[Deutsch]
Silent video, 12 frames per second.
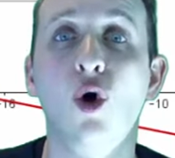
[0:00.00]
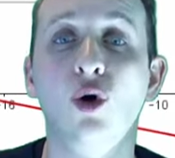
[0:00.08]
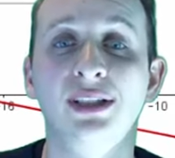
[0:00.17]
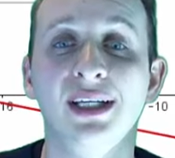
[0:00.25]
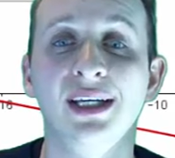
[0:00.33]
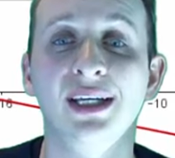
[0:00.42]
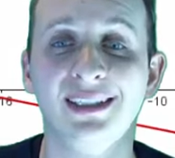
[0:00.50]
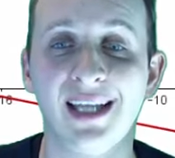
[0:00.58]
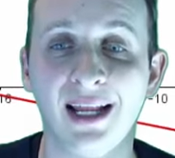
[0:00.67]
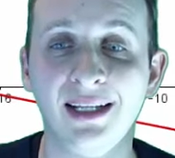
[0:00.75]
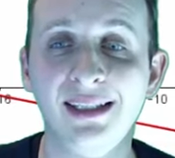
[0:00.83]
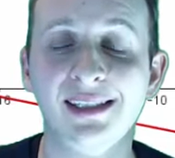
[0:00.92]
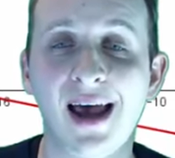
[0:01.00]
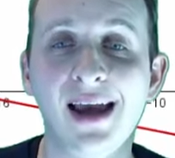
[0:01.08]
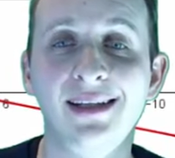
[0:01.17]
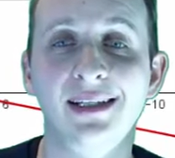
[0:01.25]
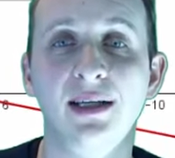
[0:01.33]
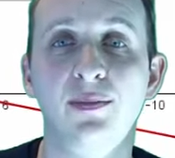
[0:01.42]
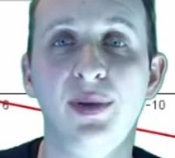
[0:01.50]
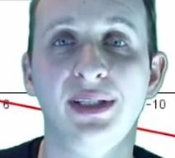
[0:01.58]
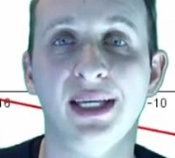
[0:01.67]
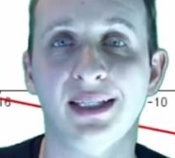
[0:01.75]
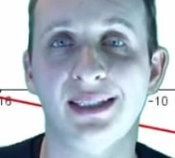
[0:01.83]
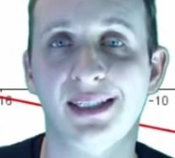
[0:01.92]
Und dann zeichnet ihr
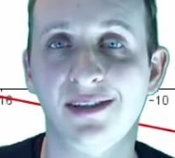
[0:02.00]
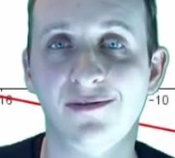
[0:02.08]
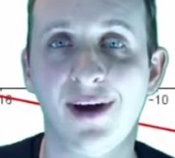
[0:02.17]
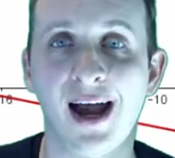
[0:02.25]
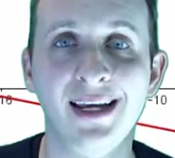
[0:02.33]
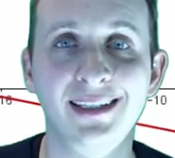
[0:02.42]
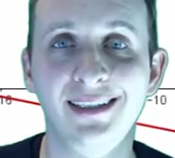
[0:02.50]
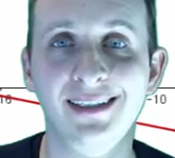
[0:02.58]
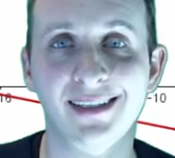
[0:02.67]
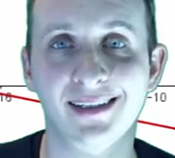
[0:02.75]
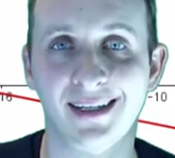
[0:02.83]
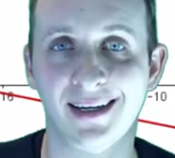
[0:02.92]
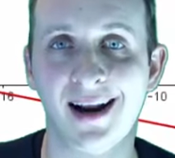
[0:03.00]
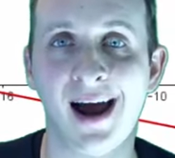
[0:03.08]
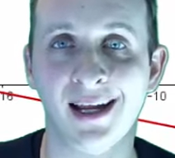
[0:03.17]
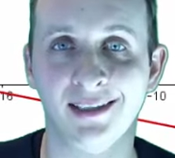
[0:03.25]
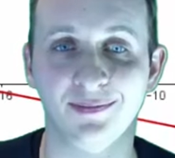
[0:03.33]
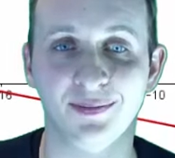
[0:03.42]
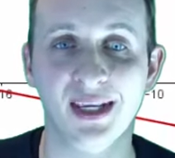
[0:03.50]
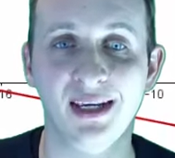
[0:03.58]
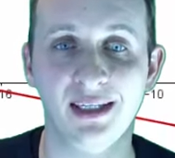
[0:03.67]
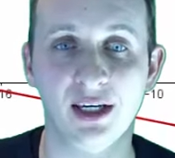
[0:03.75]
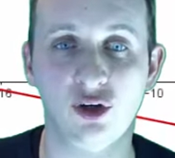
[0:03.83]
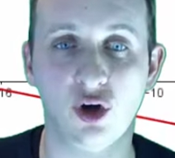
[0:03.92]
bitte zwei dieser Geraden.
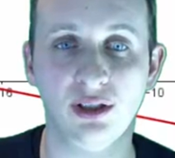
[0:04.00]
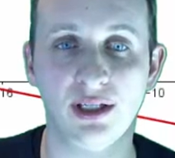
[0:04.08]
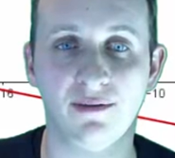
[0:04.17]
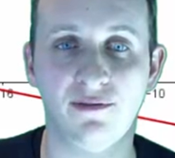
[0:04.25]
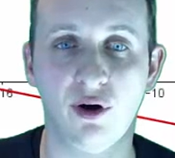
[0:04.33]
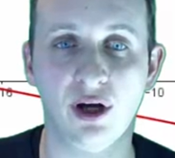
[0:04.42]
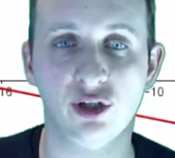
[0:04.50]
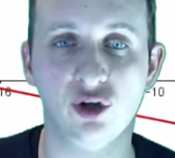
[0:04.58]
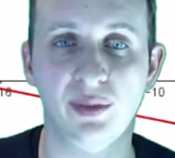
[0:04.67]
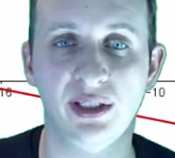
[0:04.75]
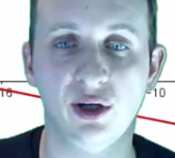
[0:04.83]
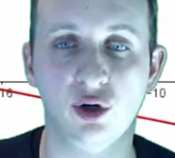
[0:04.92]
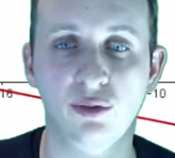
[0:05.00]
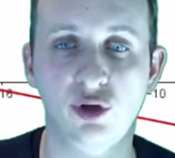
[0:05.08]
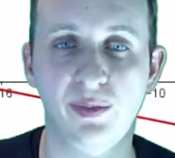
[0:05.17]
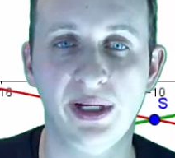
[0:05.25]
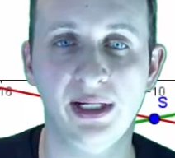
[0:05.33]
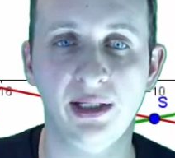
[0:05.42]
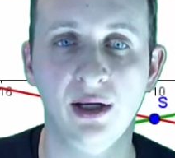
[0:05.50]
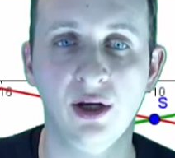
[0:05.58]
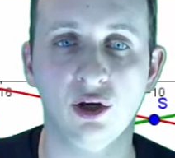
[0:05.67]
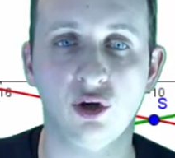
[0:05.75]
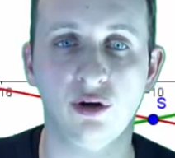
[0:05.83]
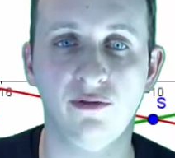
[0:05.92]
Ihr könnt ja vorher schon ein bisschen rumspielen,
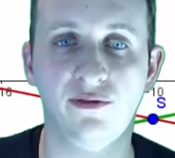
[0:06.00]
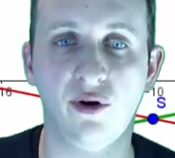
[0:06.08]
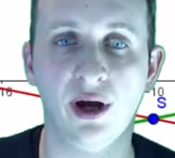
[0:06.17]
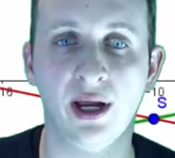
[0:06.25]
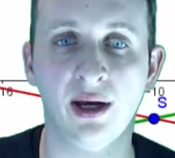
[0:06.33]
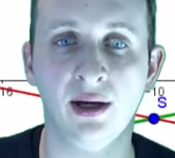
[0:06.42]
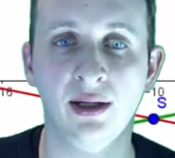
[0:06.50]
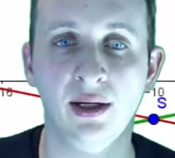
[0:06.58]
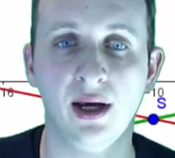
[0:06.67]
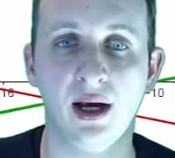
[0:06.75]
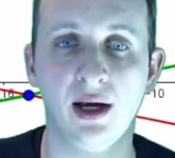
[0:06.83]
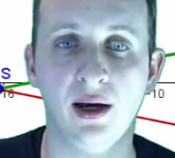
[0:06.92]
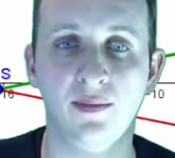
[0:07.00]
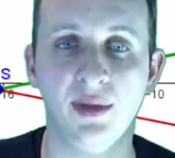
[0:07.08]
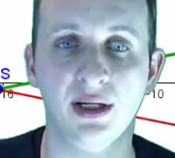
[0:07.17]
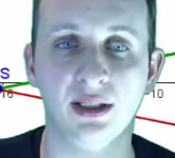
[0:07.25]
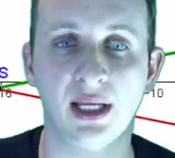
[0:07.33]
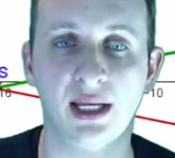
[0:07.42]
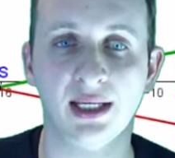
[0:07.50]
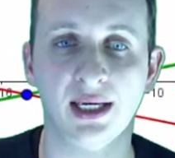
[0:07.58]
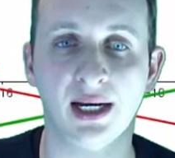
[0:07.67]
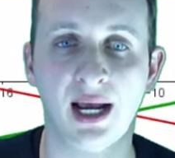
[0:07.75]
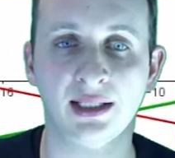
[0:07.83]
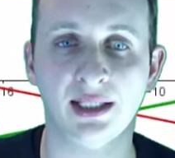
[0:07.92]
könnt vorher ähm, irgendeine
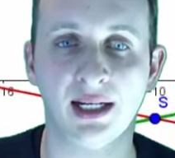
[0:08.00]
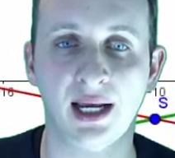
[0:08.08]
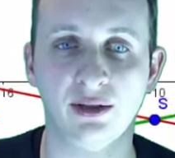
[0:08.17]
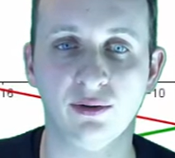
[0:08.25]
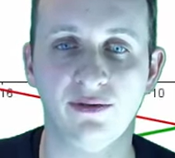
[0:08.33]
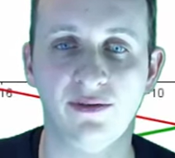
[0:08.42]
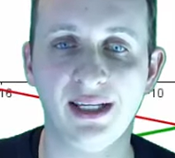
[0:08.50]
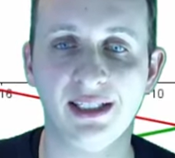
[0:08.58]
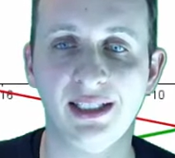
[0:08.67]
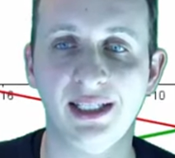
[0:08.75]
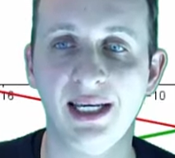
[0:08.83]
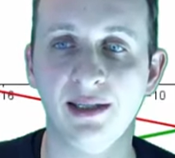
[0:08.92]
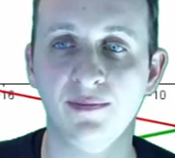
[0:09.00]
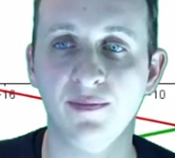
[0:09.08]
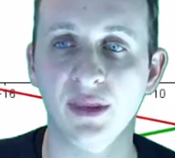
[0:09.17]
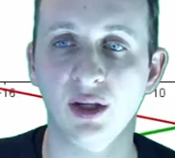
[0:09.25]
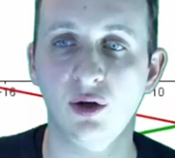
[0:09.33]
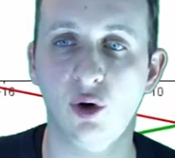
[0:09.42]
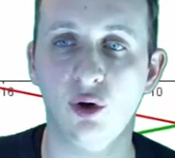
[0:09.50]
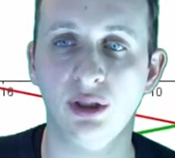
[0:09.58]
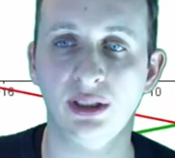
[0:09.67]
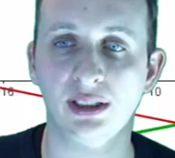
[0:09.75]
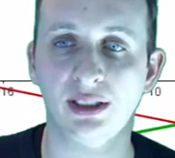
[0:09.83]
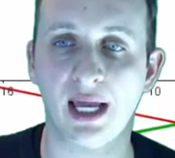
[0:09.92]
Geradengleichung festlegen
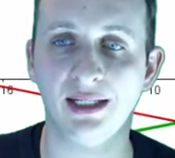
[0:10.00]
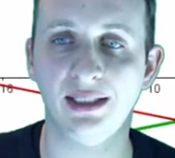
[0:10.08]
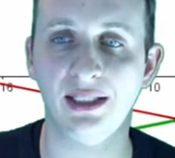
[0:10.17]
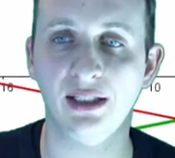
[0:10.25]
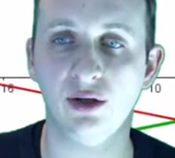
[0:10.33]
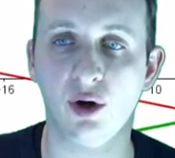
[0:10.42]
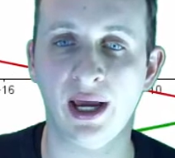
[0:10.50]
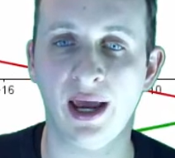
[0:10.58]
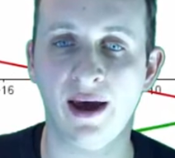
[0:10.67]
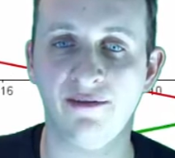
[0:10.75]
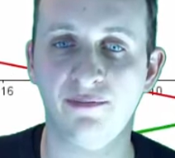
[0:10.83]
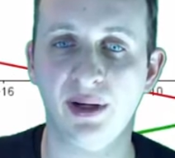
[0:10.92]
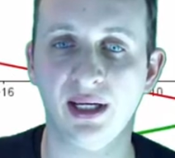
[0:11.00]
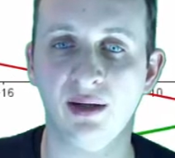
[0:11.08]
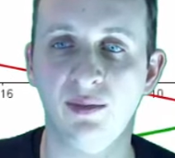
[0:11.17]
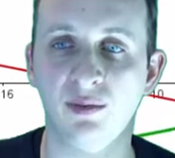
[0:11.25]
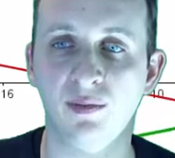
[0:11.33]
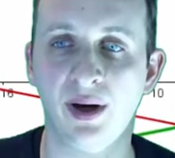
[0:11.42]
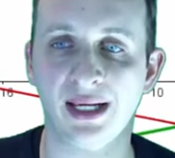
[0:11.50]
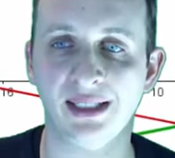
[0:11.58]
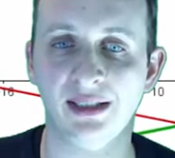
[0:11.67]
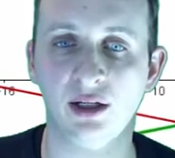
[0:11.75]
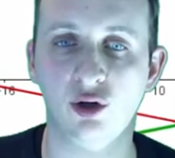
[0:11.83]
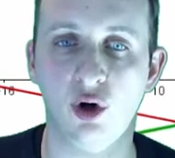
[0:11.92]
und dann die in euer Heft bringen mit dem
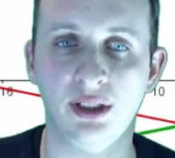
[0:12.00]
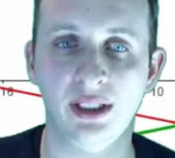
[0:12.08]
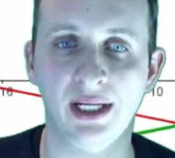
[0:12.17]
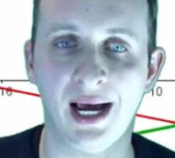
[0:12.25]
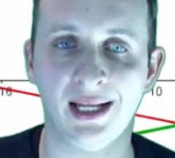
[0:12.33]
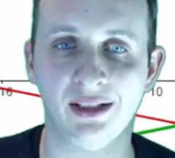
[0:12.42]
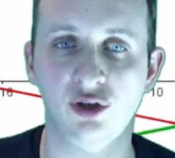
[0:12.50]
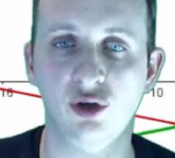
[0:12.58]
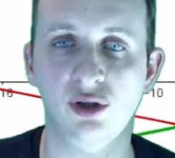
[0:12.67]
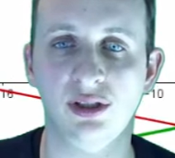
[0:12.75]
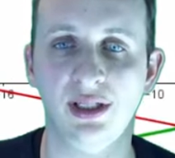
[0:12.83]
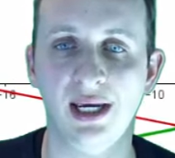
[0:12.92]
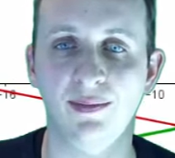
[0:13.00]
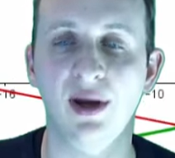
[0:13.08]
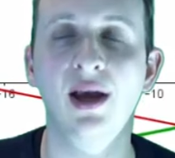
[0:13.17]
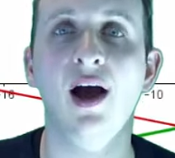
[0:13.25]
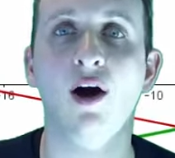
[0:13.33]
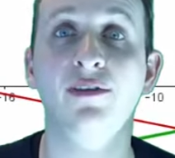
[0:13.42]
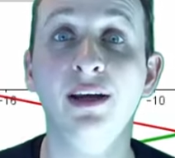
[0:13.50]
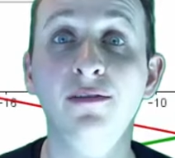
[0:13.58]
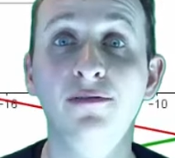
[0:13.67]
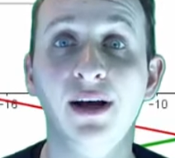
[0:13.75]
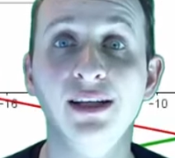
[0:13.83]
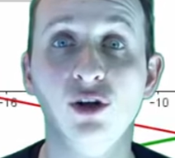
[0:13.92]
passenden Koordinatensystem. Auf
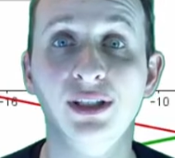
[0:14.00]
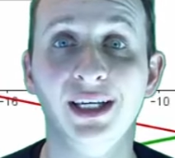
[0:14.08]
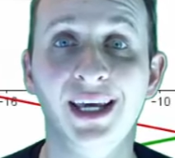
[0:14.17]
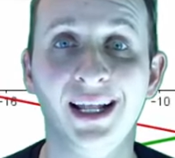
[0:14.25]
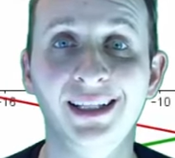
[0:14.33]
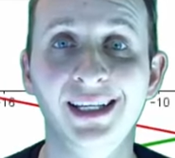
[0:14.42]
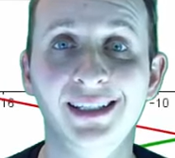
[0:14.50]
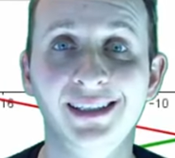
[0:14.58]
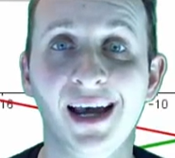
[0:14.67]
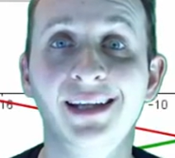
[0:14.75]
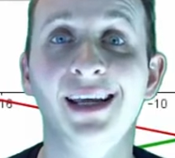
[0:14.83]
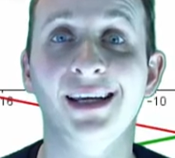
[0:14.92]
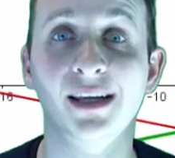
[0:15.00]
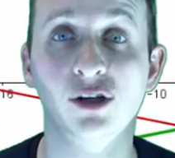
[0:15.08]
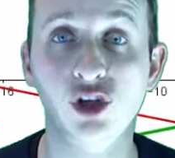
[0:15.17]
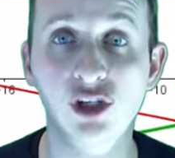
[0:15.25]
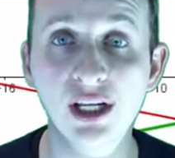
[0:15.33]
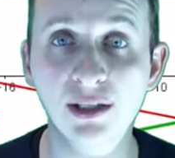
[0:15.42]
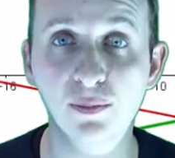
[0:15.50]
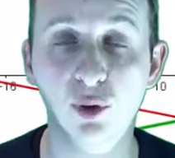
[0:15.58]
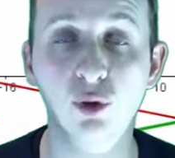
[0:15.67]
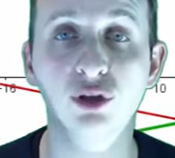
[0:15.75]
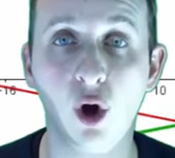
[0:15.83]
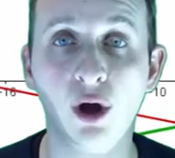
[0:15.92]
jeden Fall sollte kenntlich sein, dass der
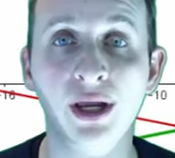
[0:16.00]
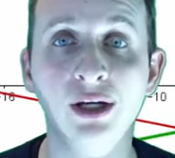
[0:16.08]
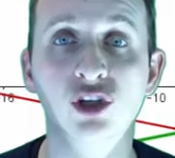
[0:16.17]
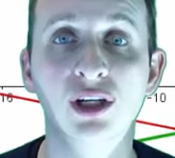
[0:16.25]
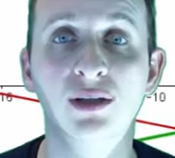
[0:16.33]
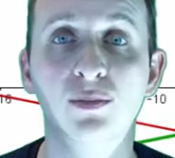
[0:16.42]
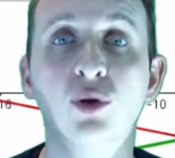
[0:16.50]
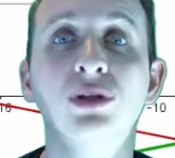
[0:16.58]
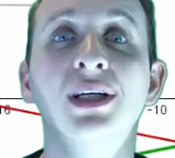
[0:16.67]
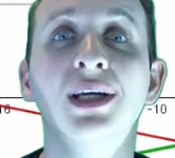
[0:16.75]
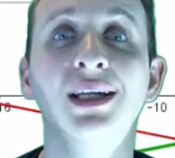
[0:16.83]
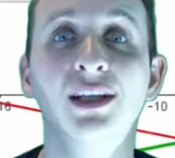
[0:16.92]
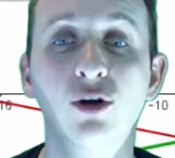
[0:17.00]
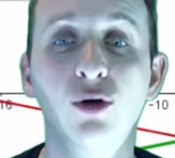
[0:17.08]
Schnittpunkt, euer Schnittpunkt,